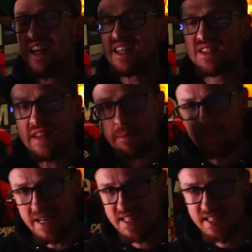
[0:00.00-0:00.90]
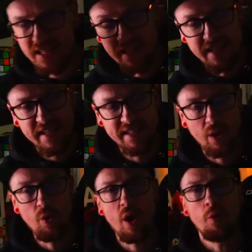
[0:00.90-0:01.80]
Deswegen passt da
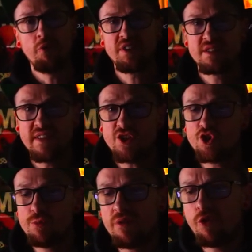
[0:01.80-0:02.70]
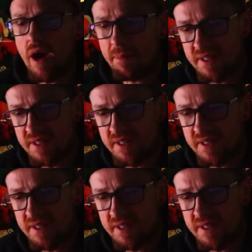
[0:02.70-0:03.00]
genau auf. Deswegen schon mal vorab